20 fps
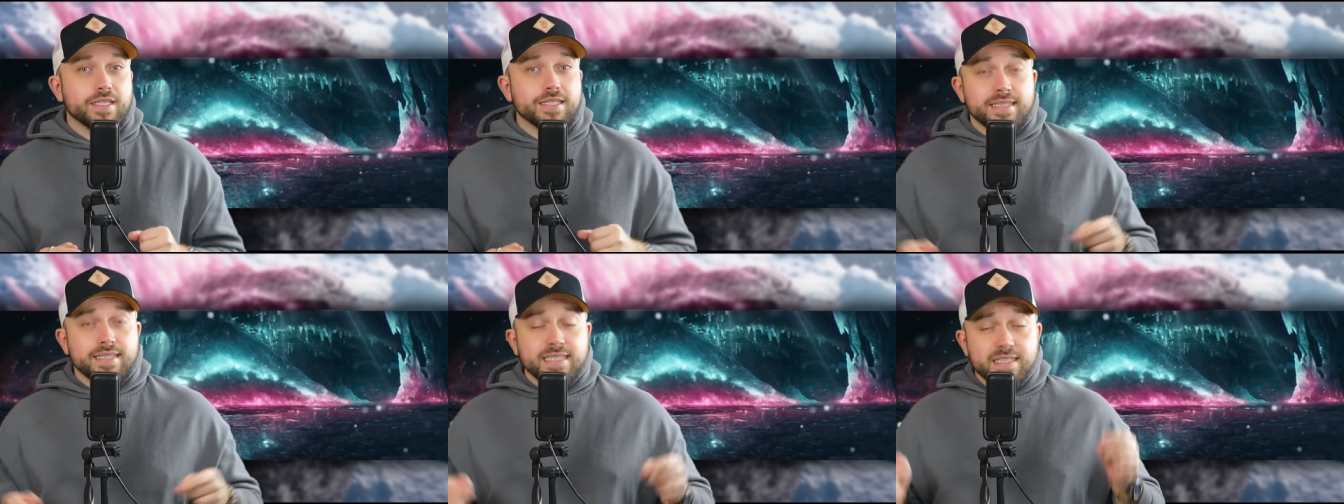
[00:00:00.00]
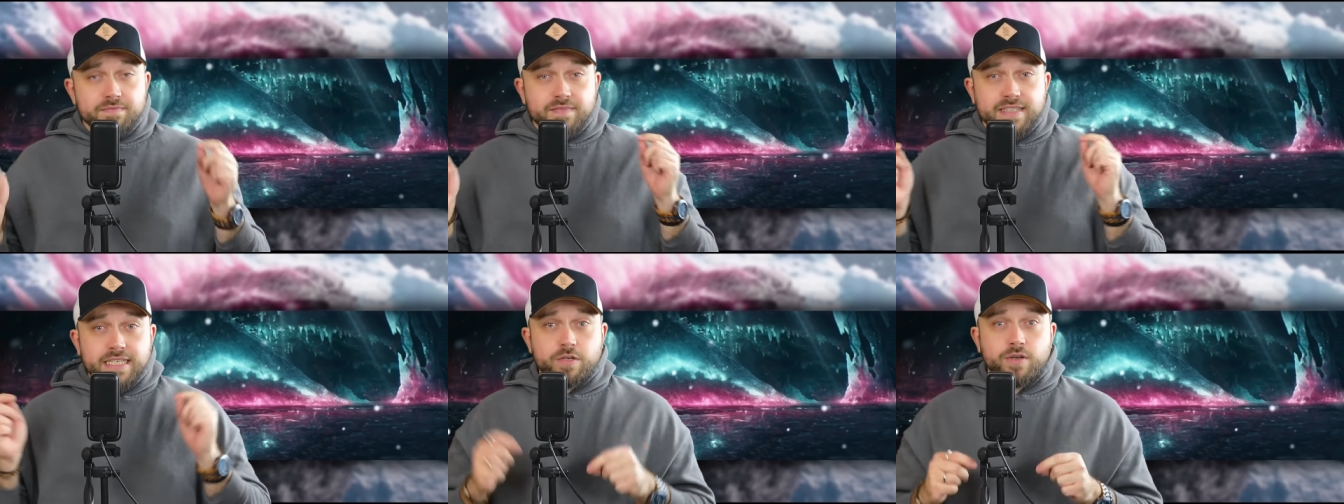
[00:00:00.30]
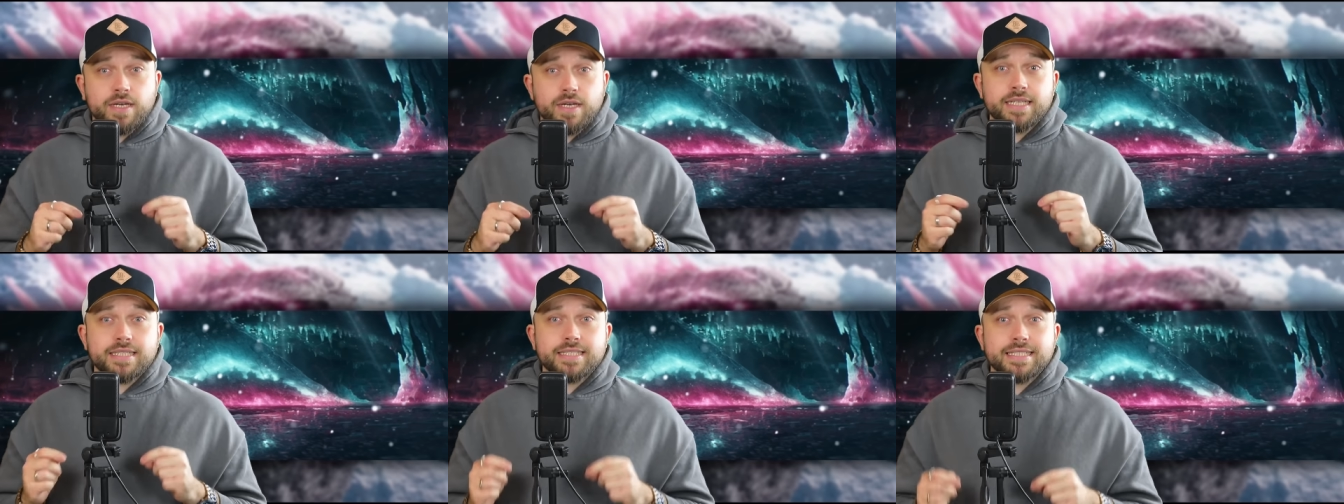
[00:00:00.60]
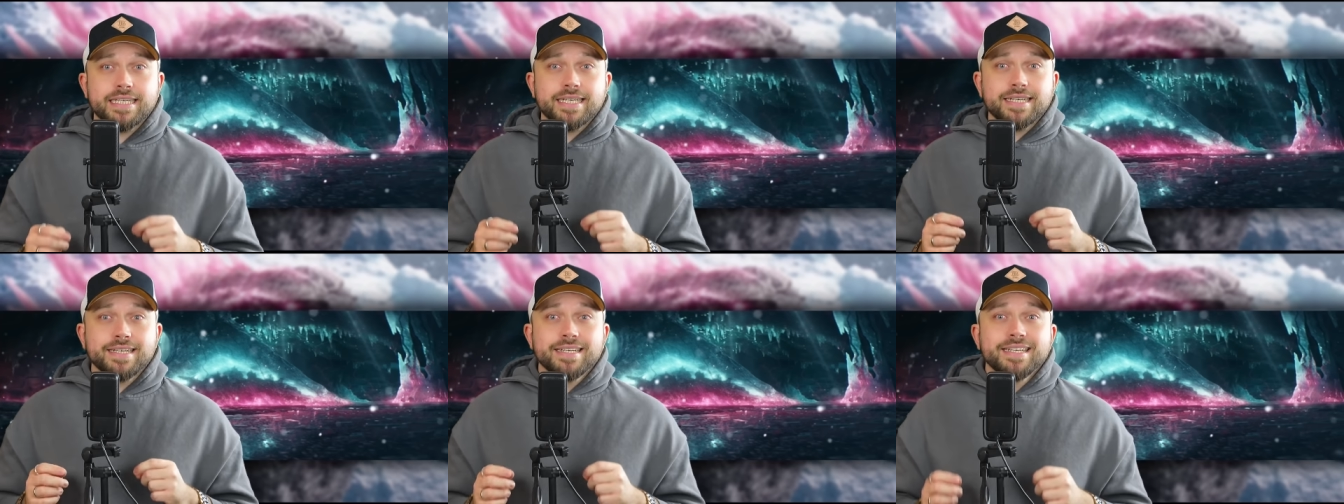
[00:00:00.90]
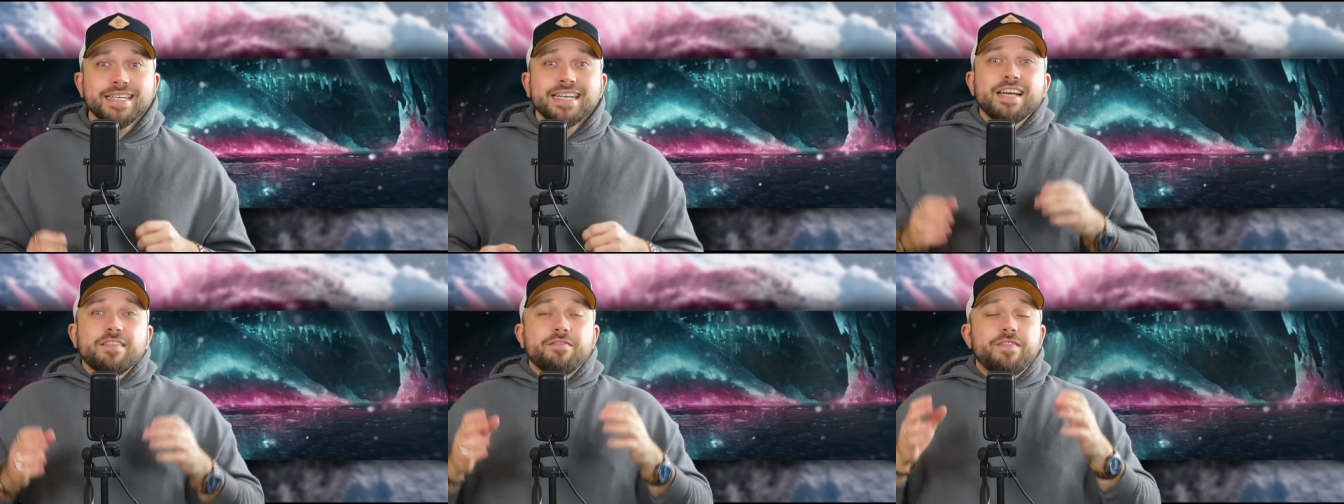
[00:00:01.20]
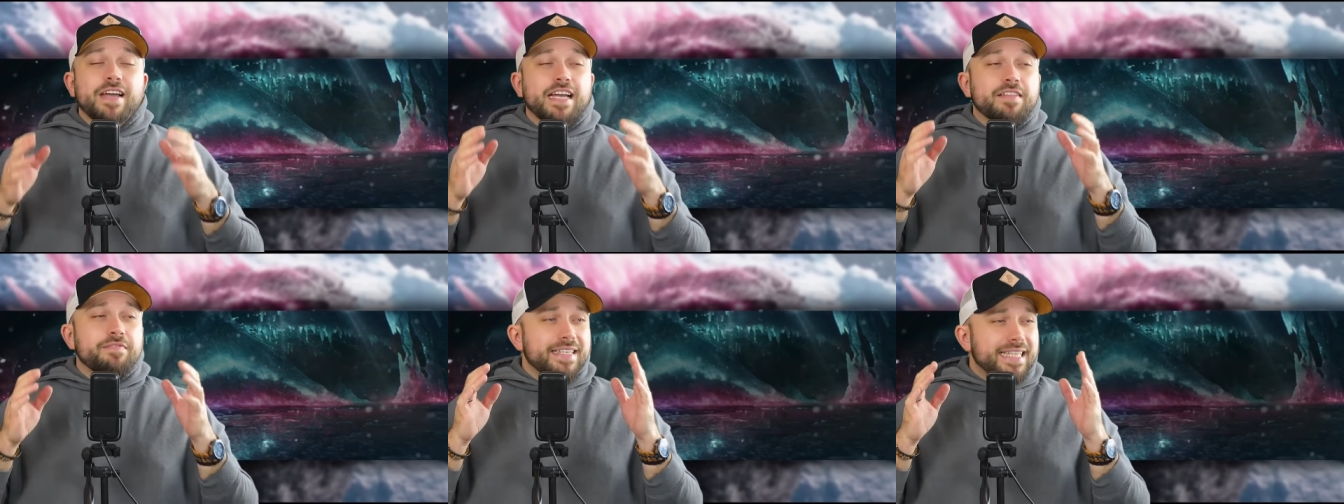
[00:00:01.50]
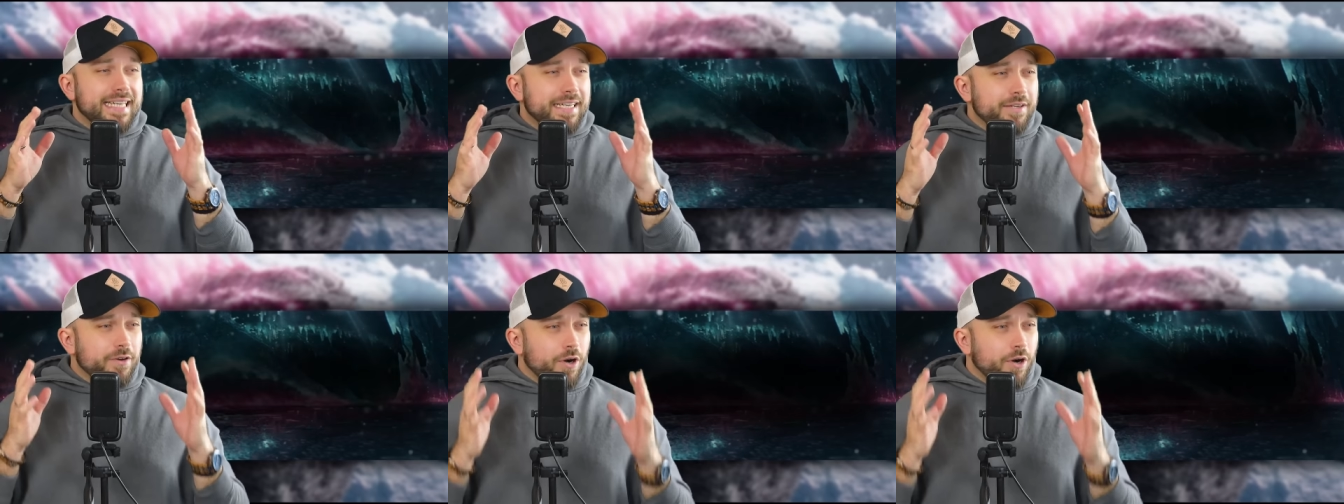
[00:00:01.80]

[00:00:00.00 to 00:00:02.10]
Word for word: In diesem Video jetzt hier werden wir den